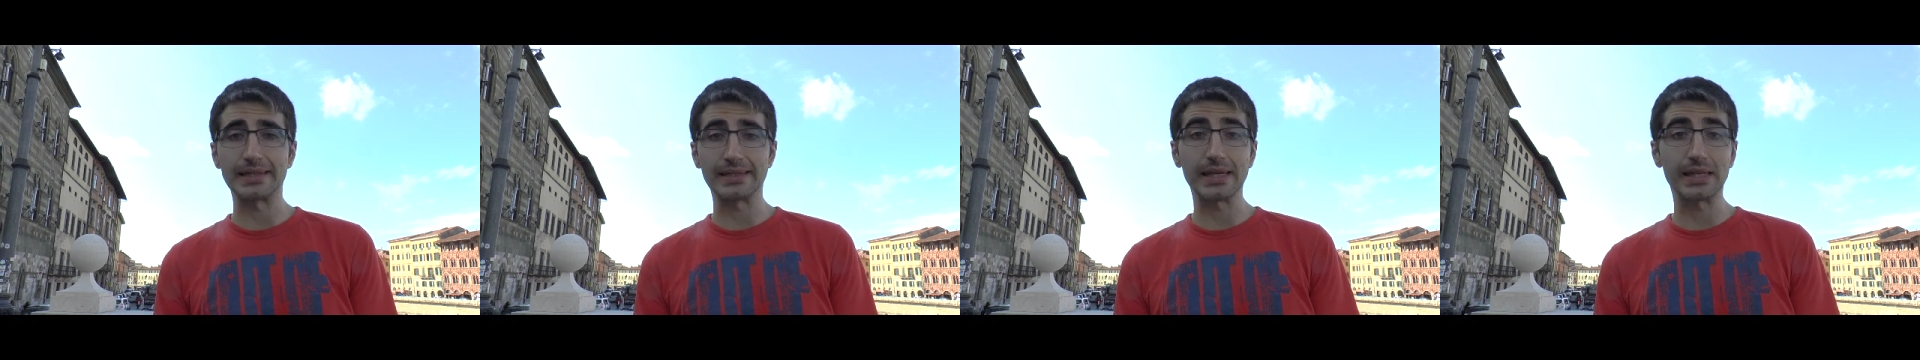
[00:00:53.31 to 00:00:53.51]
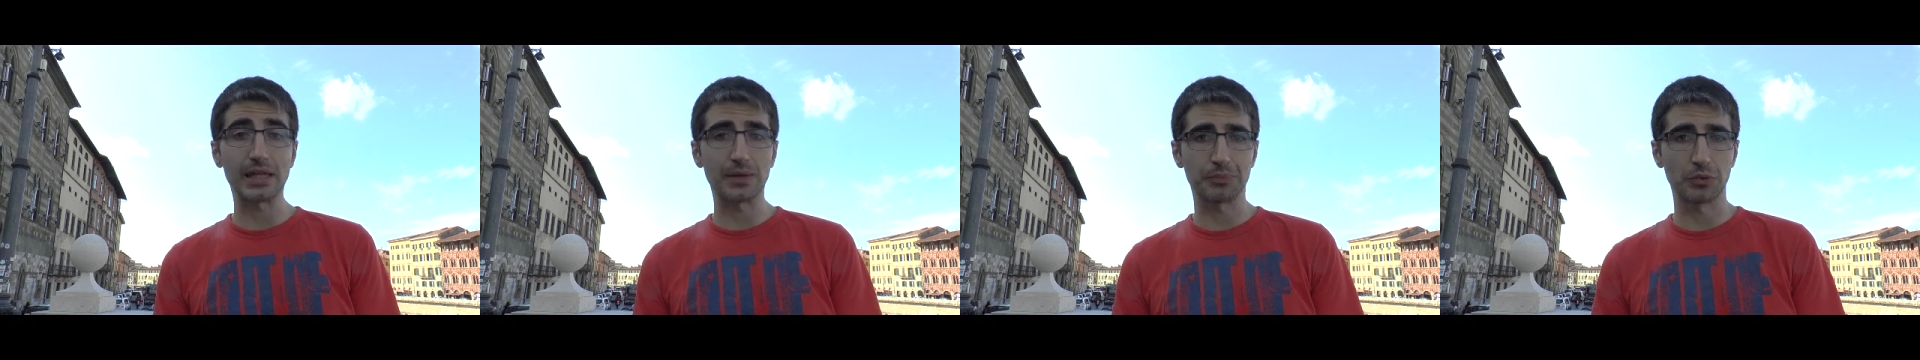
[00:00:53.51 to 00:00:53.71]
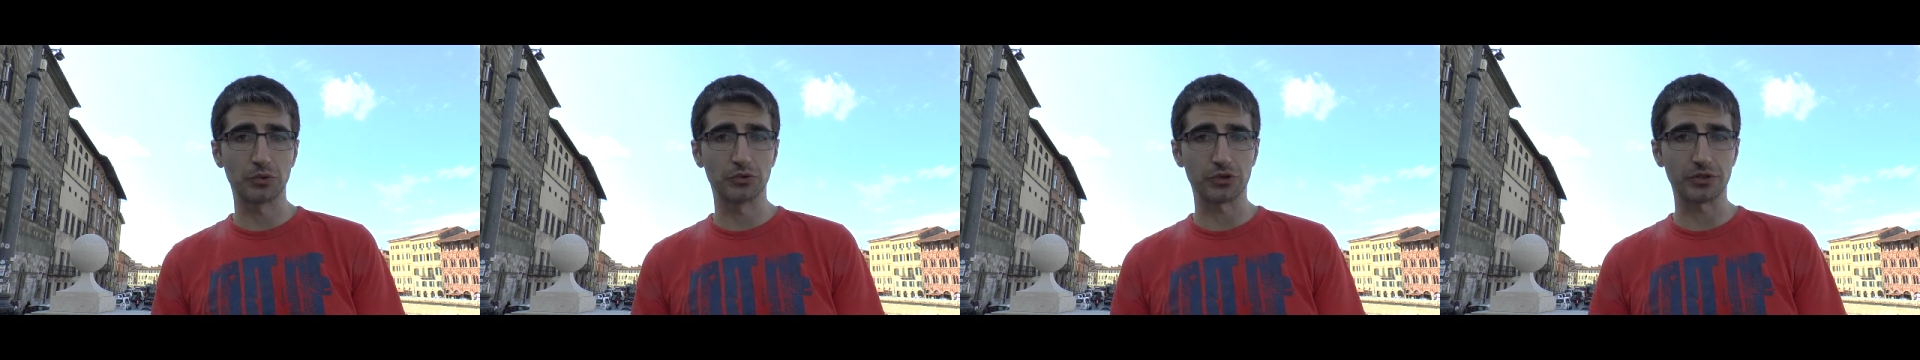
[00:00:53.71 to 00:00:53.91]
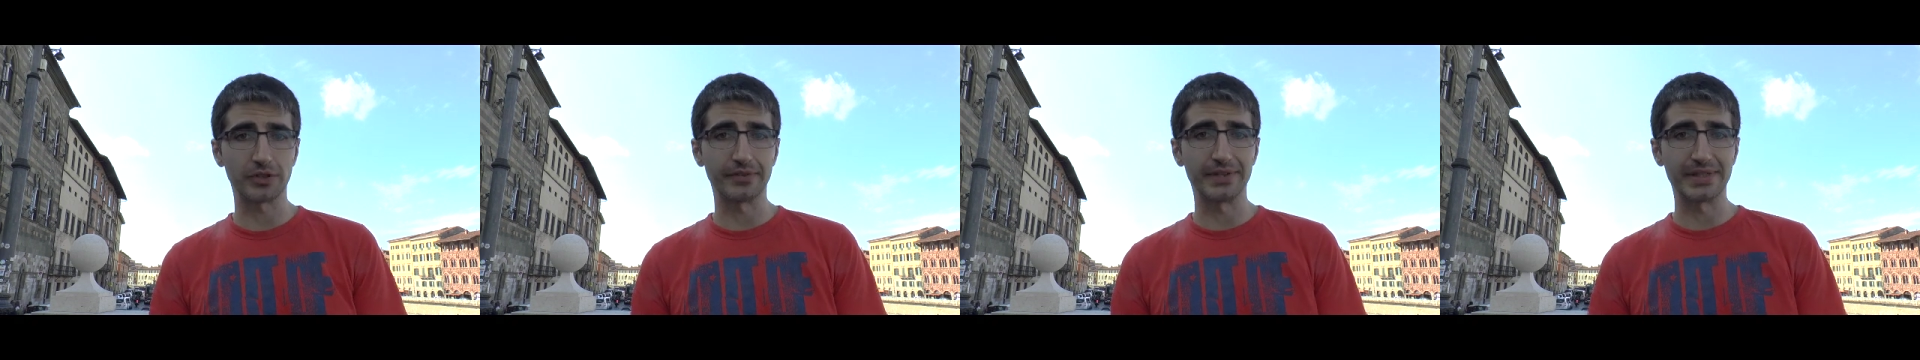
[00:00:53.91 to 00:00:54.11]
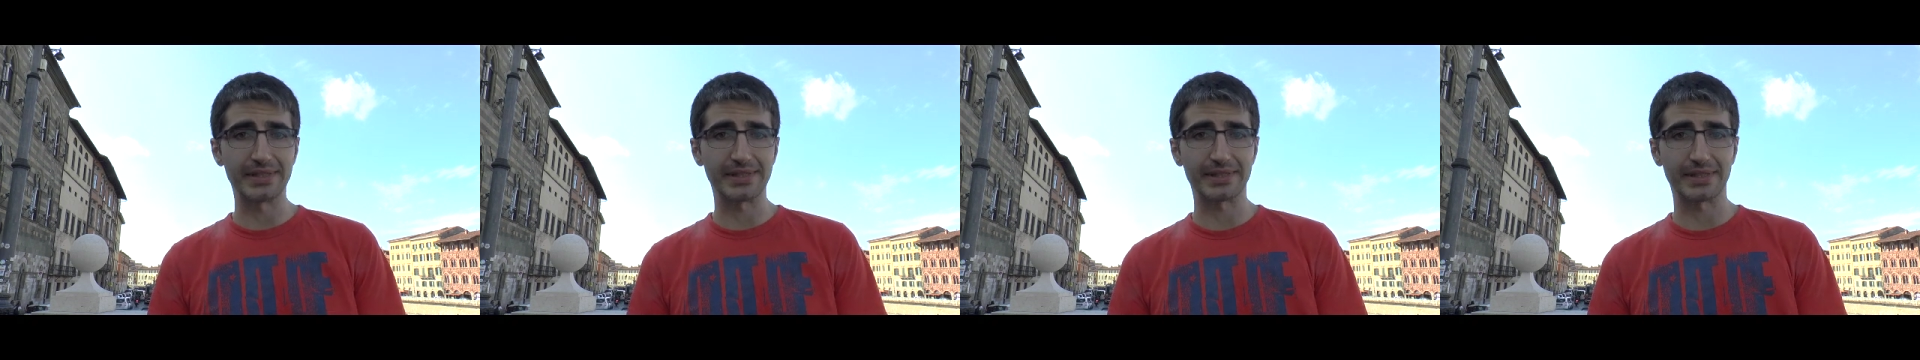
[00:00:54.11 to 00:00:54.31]
sia dal punto di
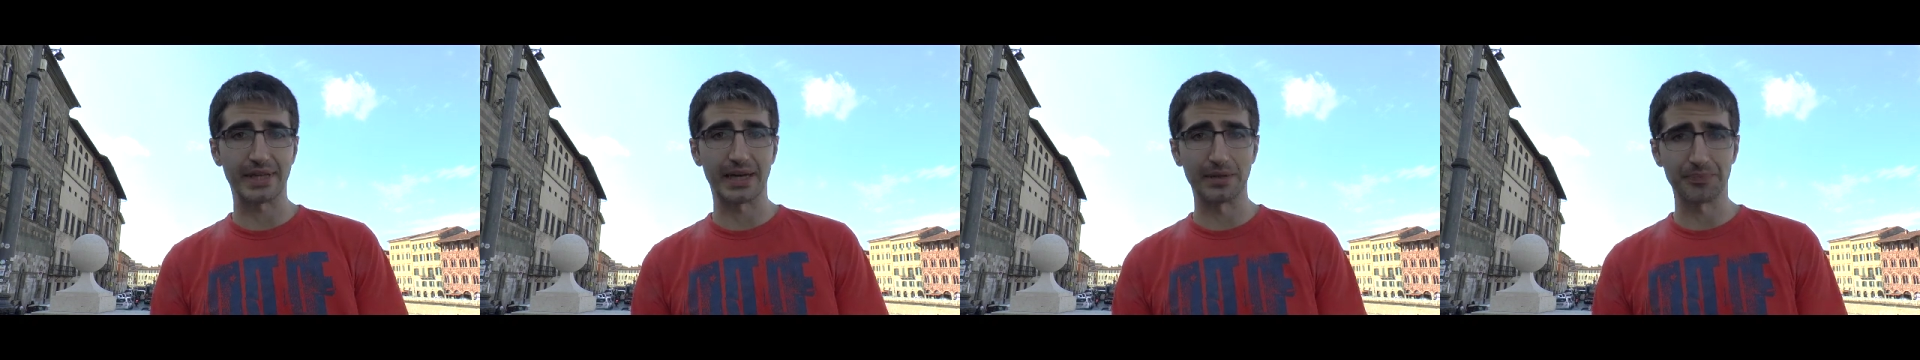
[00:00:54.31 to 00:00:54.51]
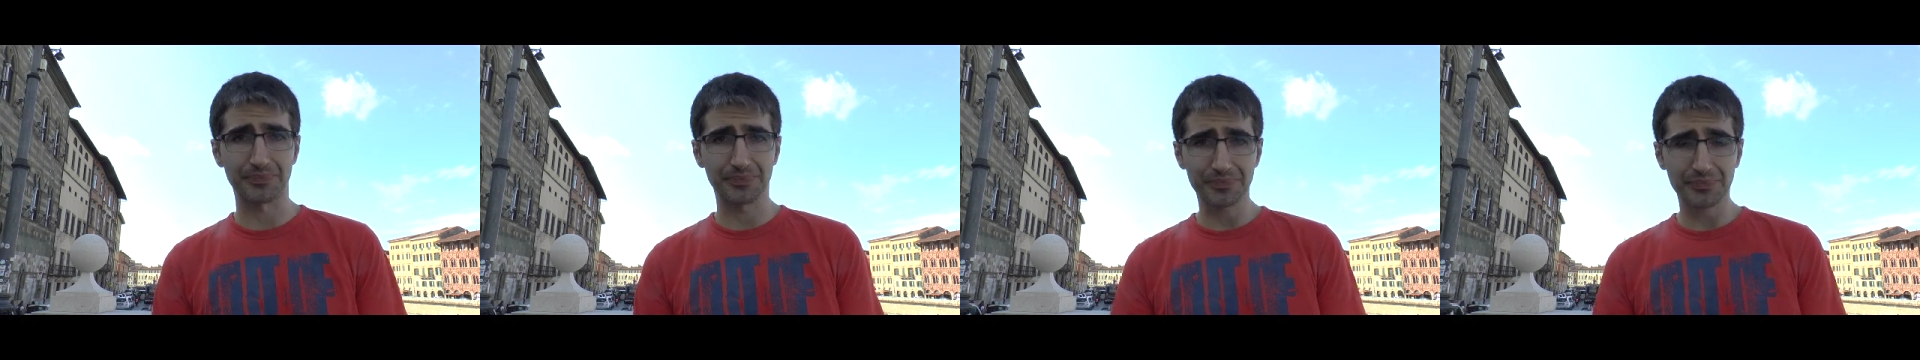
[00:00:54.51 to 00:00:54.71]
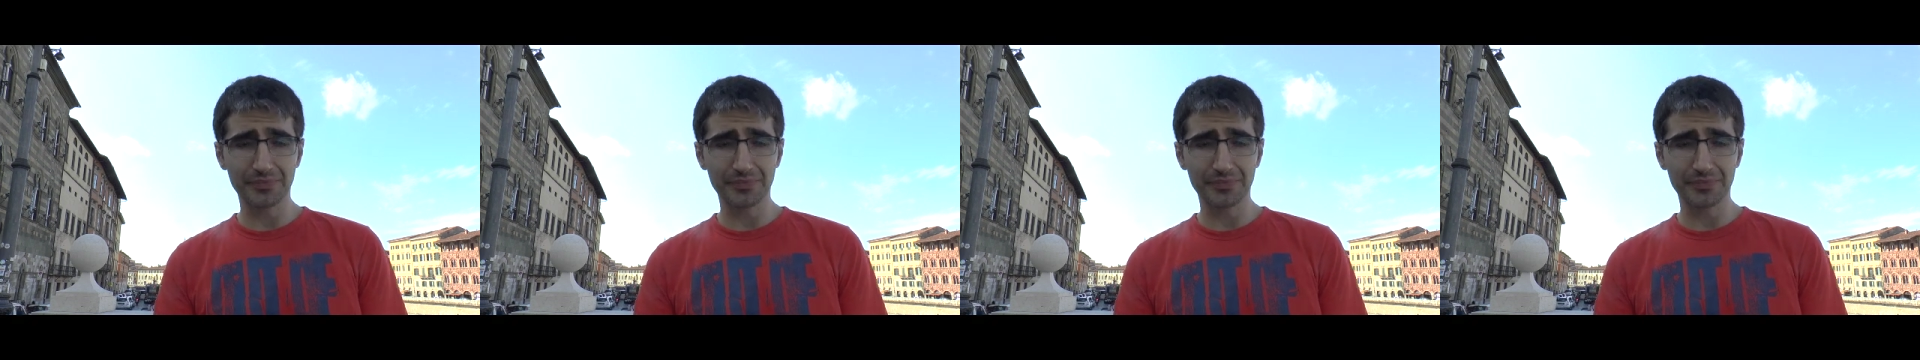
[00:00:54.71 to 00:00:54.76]
vista